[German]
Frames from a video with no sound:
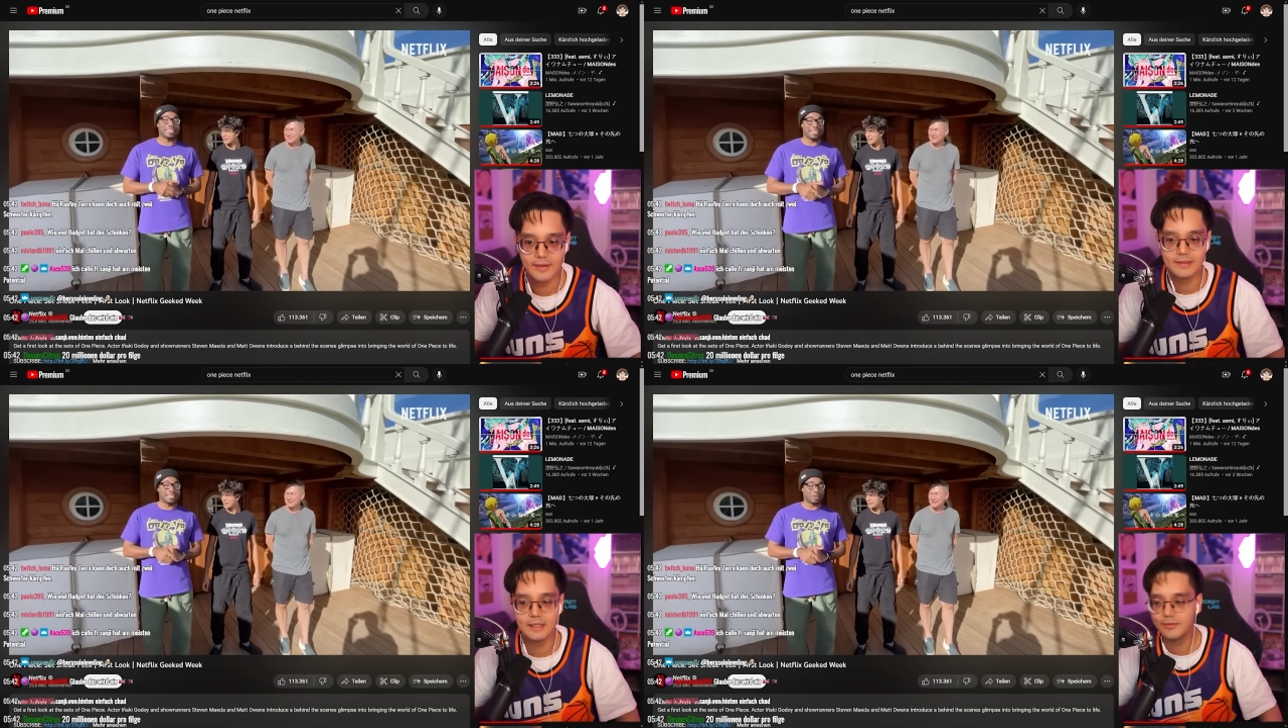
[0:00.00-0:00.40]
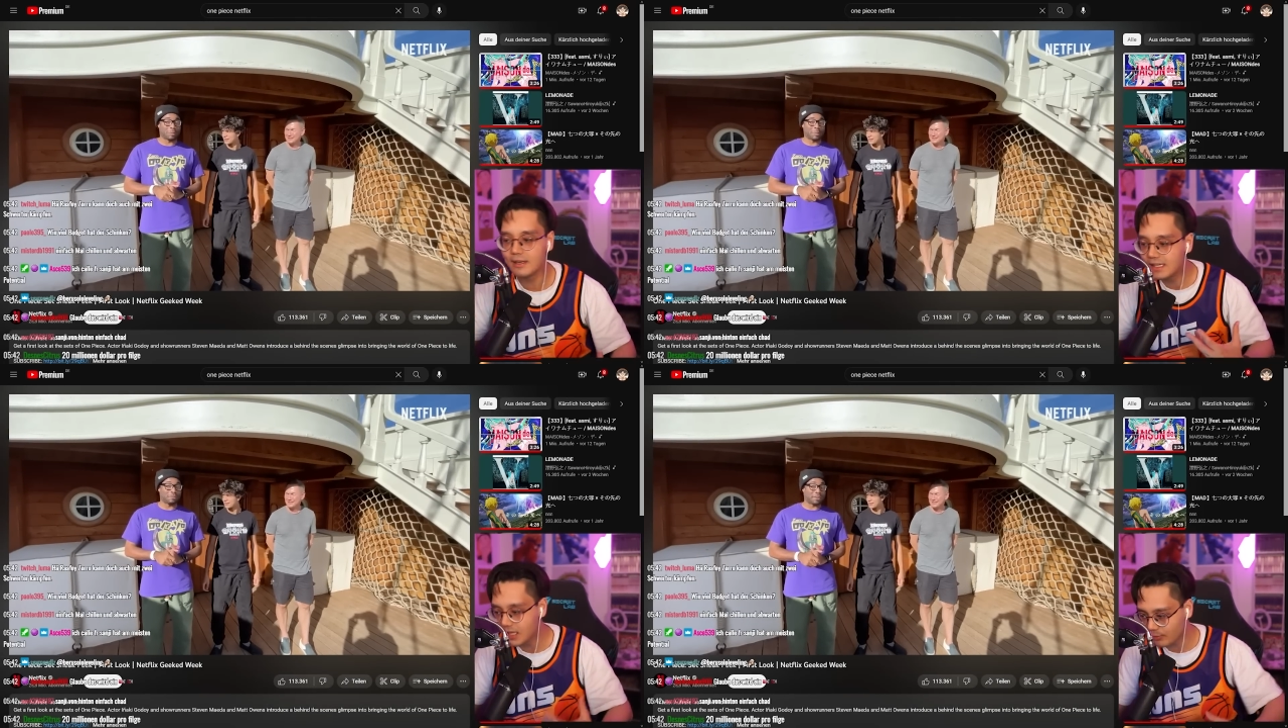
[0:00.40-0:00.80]
den wir
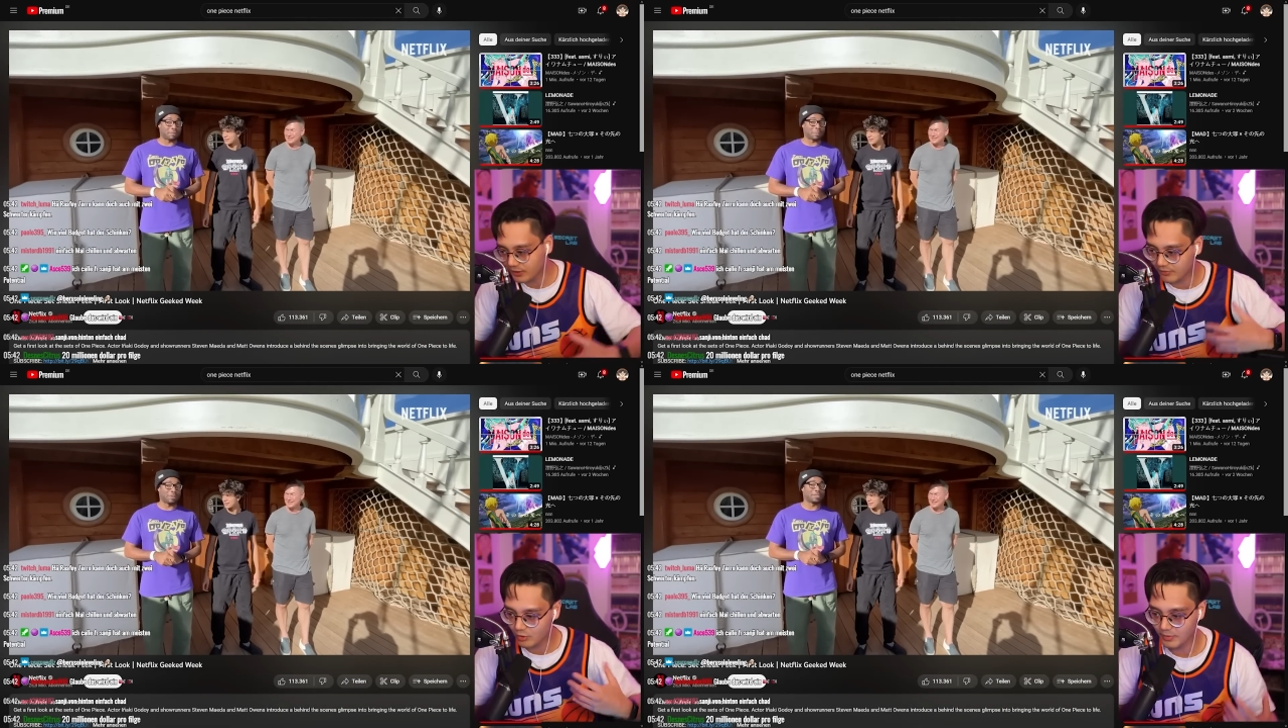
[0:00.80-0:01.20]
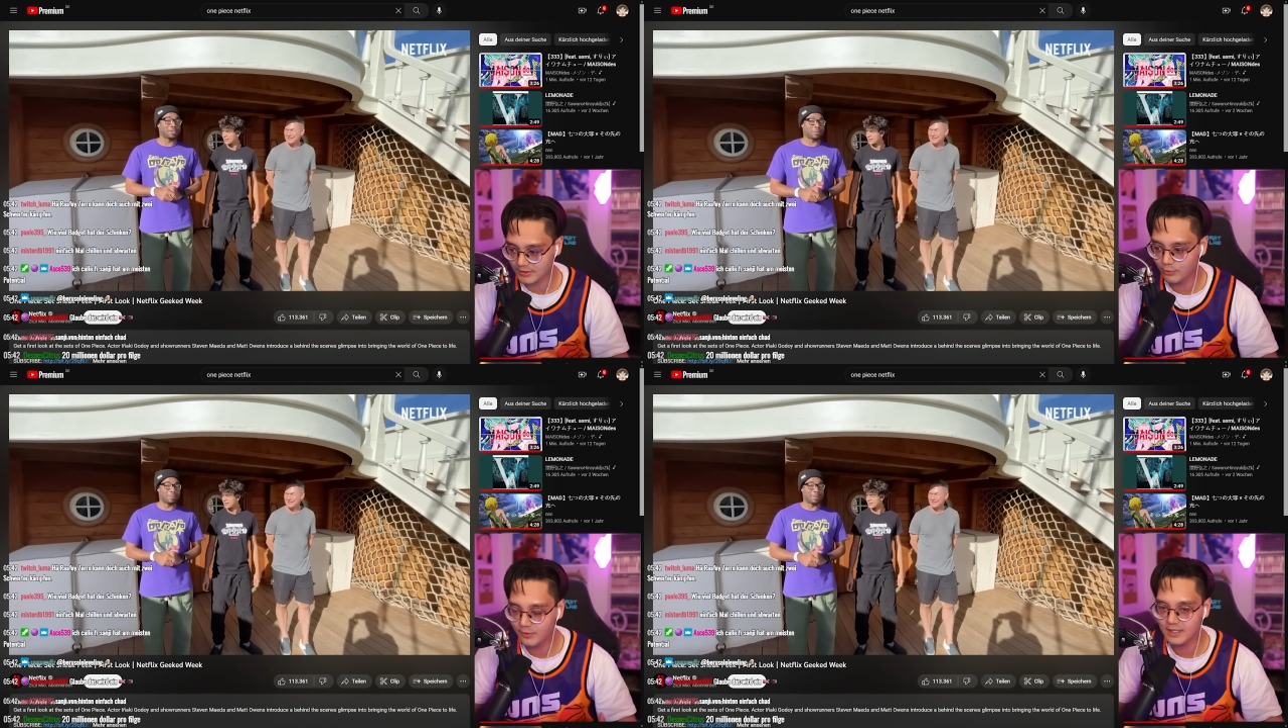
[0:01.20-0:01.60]
lieben und den wir über
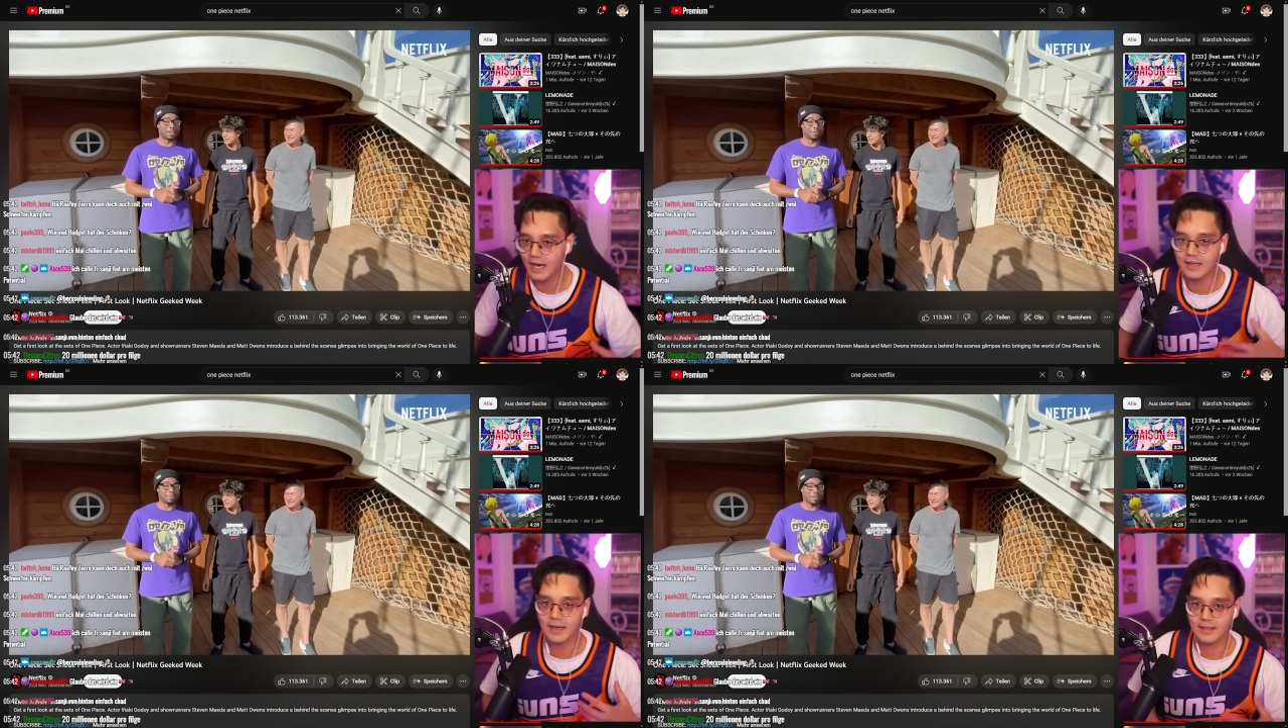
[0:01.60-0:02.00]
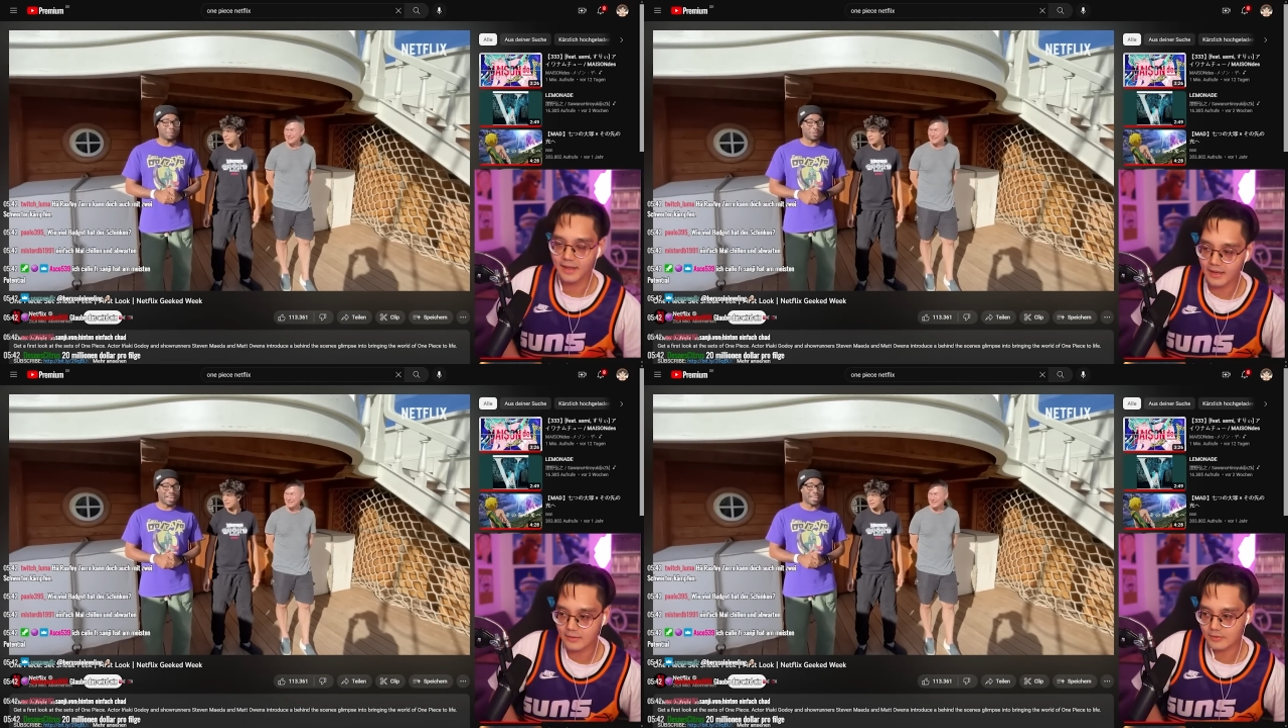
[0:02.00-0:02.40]
so viele Jahre lang kennen und